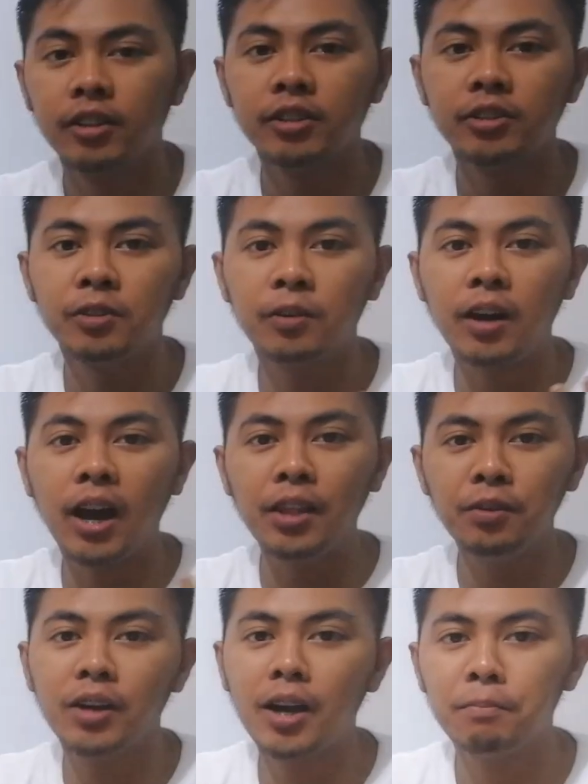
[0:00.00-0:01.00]
So,
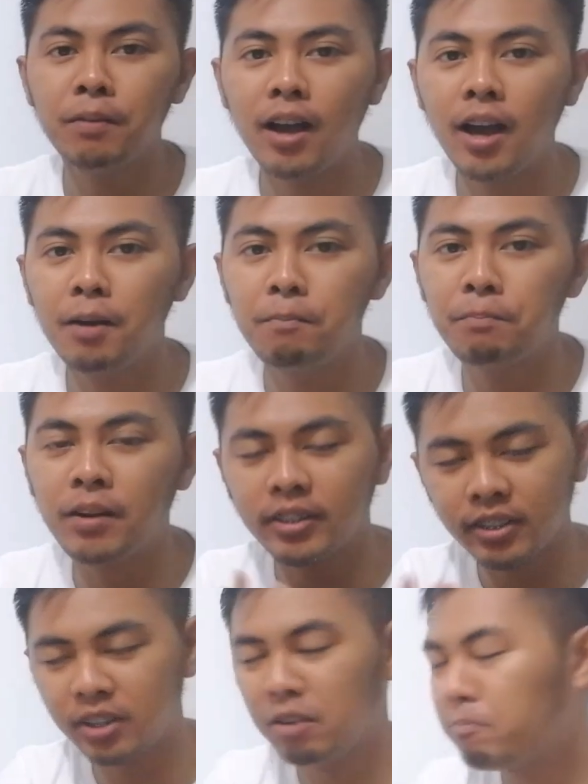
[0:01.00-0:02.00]
ano nga ba ang
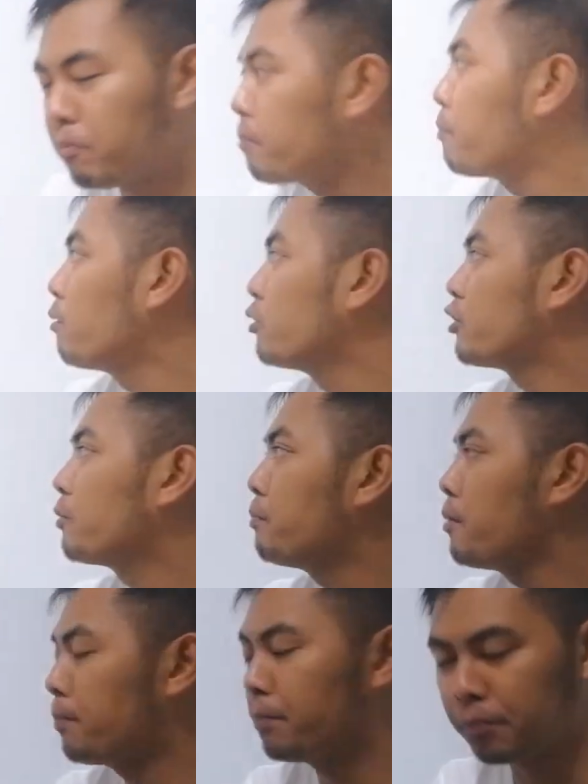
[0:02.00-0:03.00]
partitive proportion?
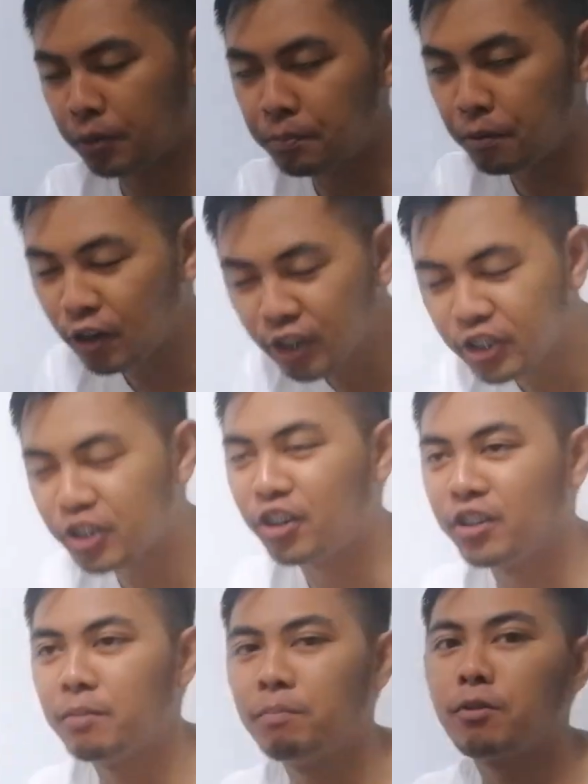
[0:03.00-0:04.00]
Pro
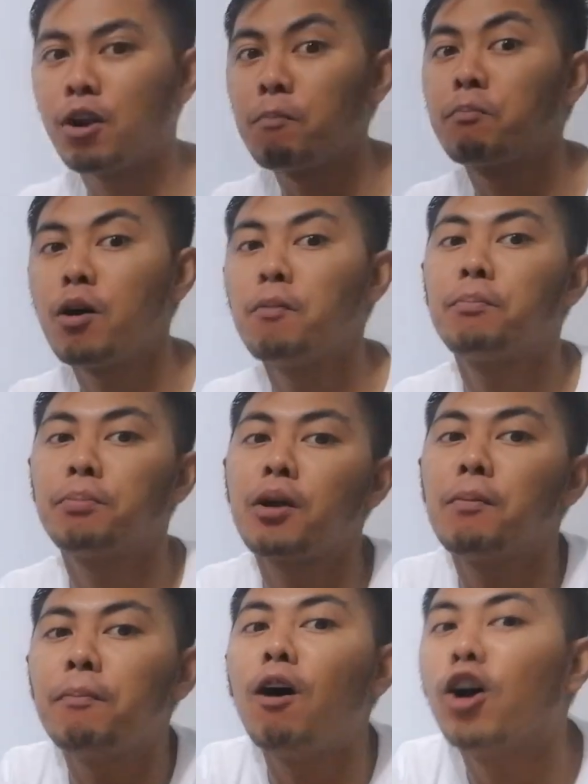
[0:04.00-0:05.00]
pro
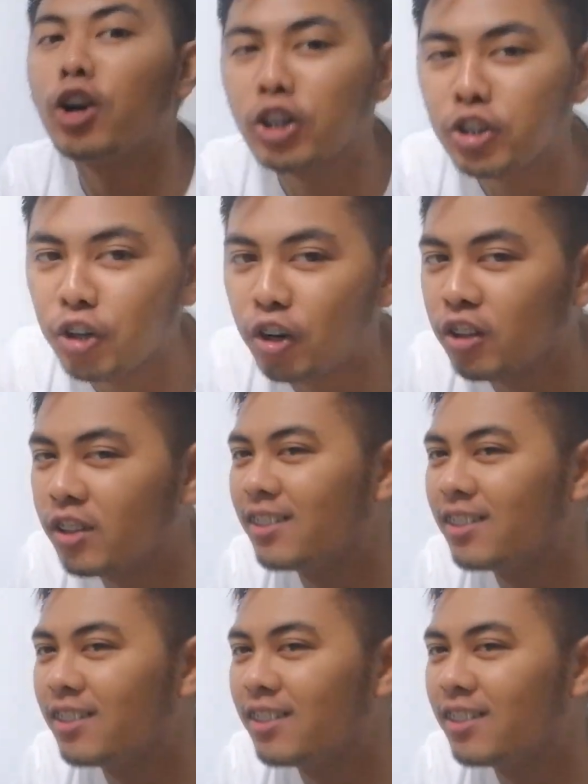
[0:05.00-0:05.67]
proportion.